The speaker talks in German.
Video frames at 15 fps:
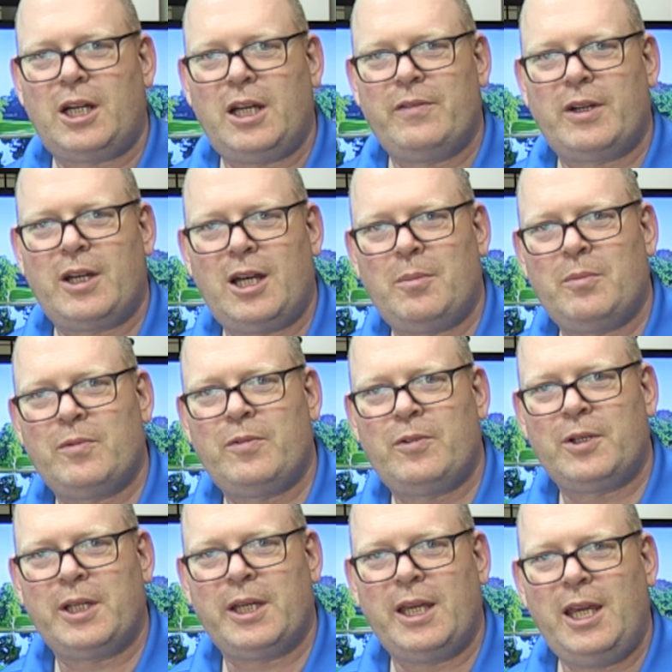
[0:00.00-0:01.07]
Driver haben
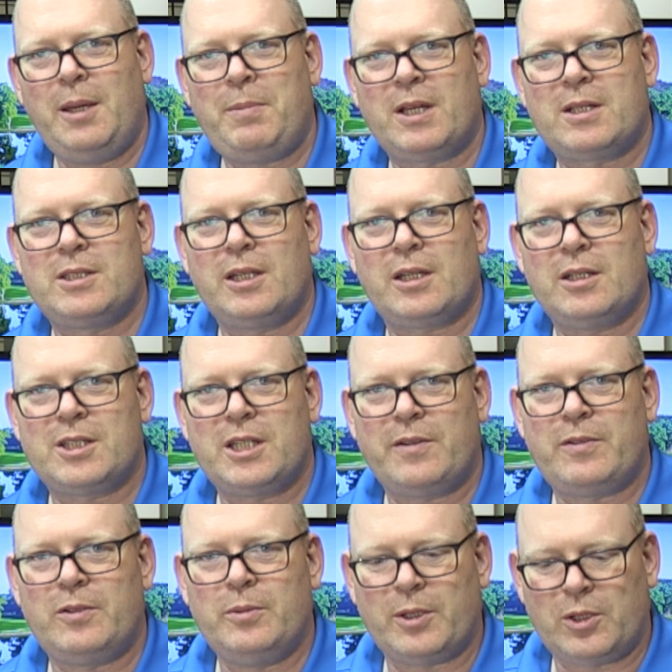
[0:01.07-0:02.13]
von der Epic-Serie
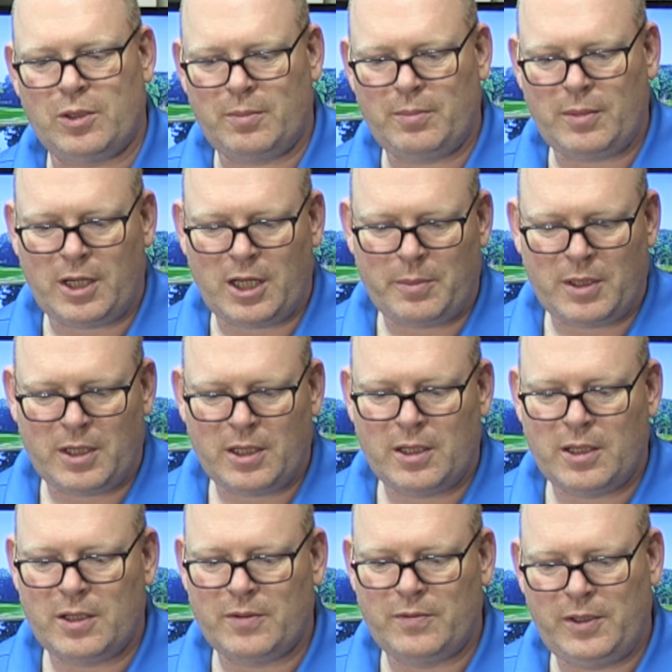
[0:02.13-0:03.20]
sehr viel übernommen.
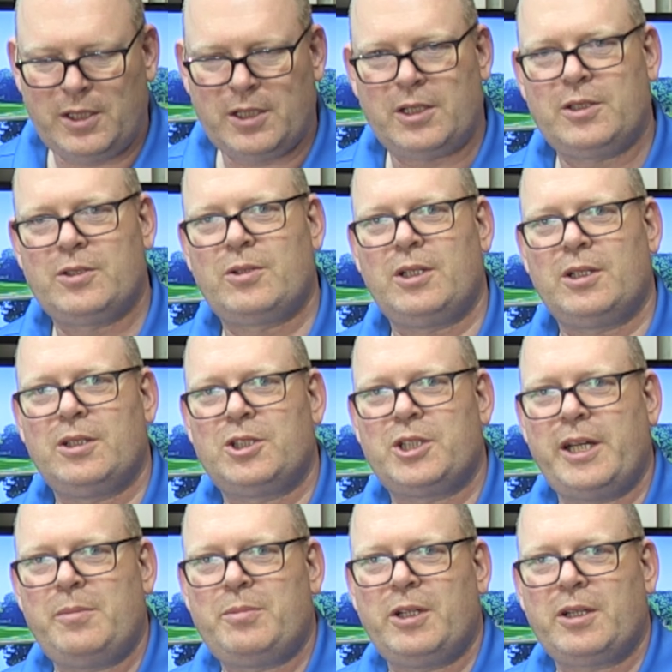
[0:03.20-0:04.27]
Einmal wieder die sogenannte
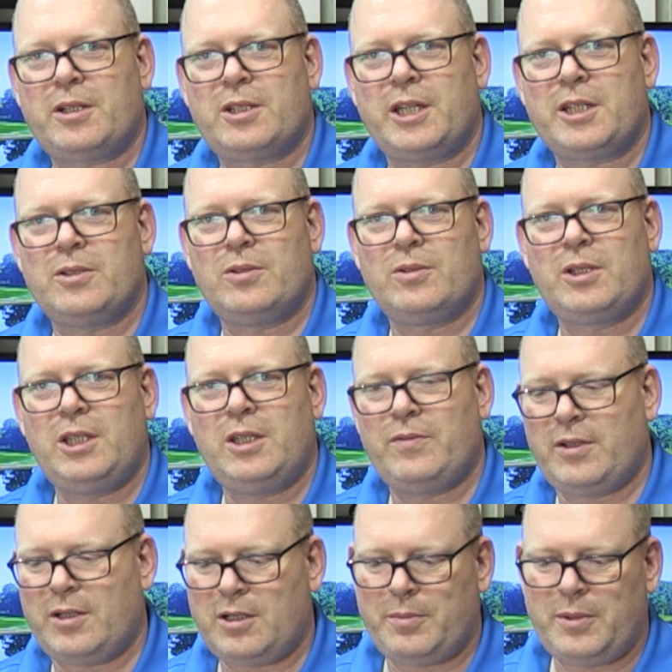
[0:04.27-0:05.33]

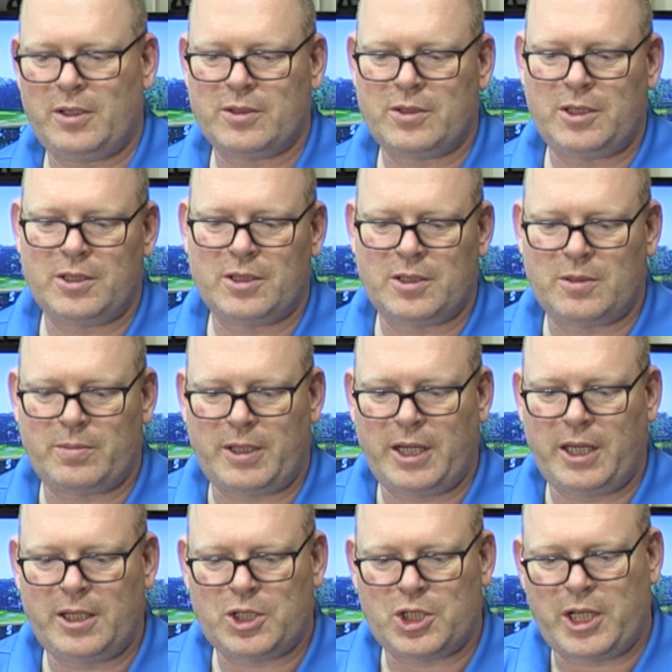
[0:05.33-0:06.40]
Jailbreak-Technologie. Wir haben hier also diese
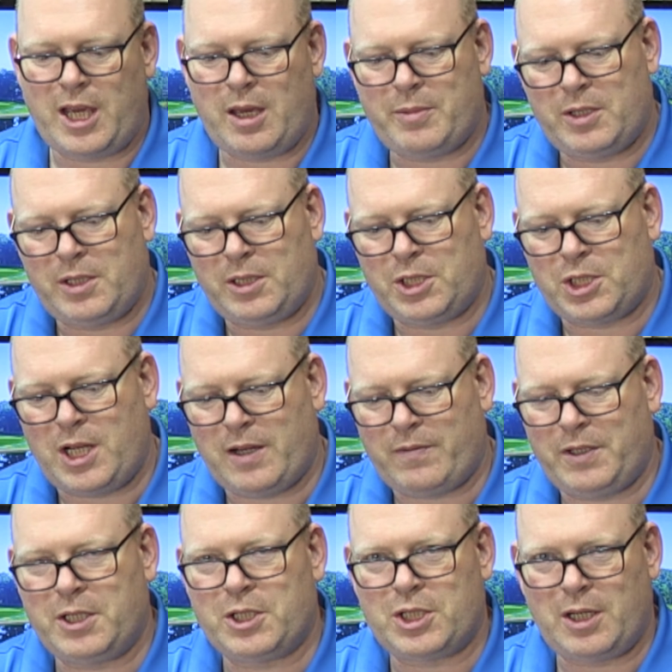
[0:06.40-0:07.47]
zwei Stäbe, die die
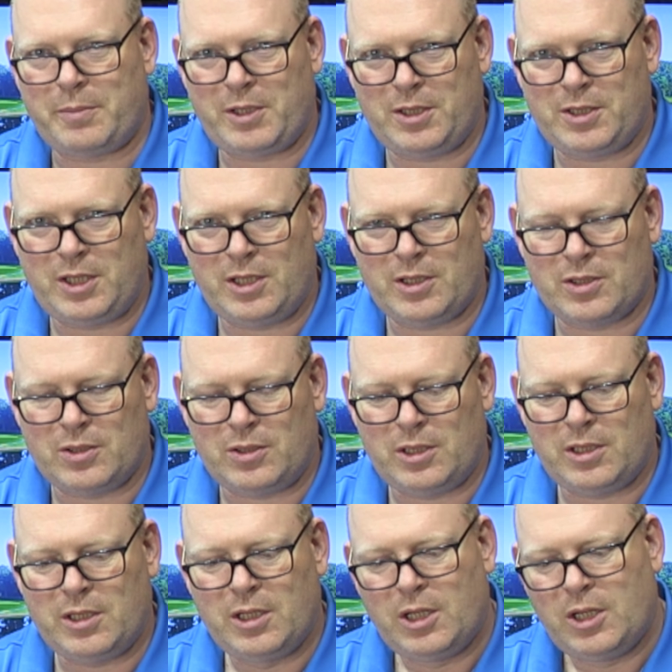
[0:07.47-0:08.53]
Schlagfläche stabilisieren
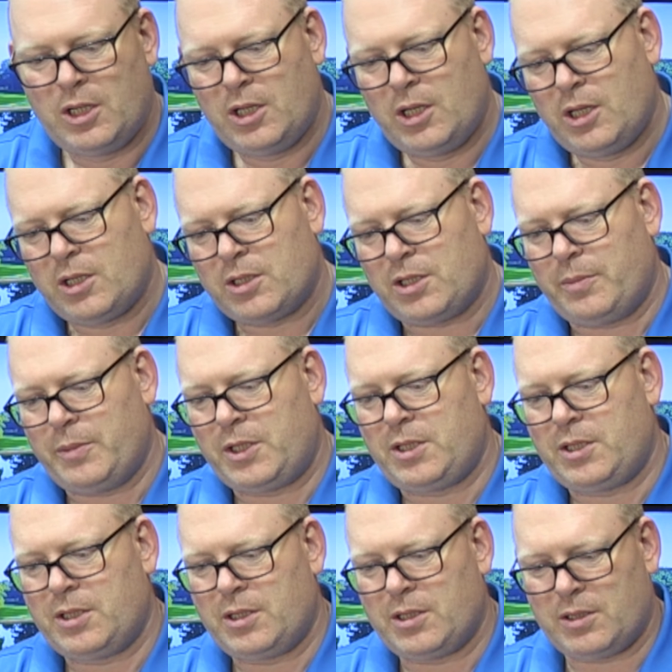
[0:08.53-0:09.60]
sollen,
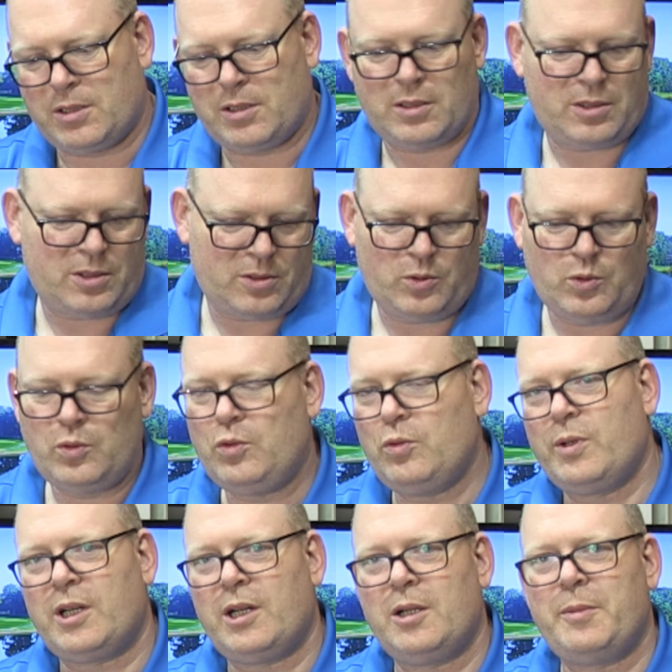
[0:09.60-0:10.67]
damit äh,
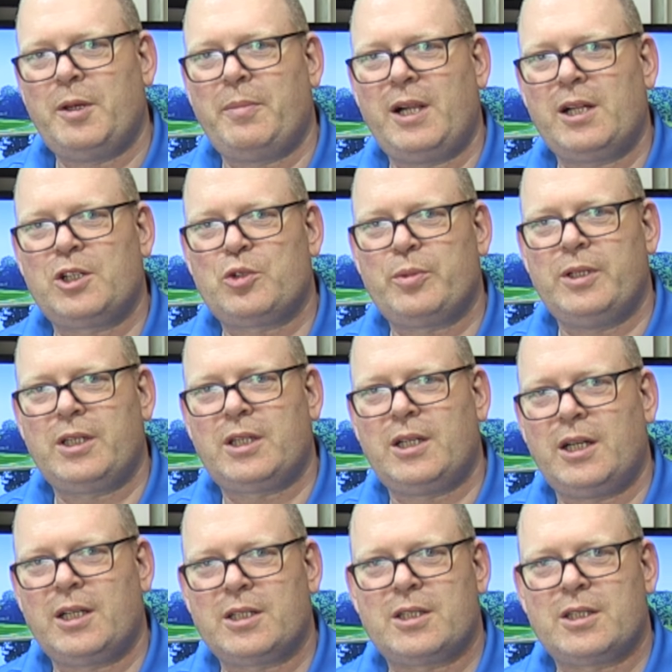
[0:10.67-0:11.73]
überall mehr Ballgeschwindigkeit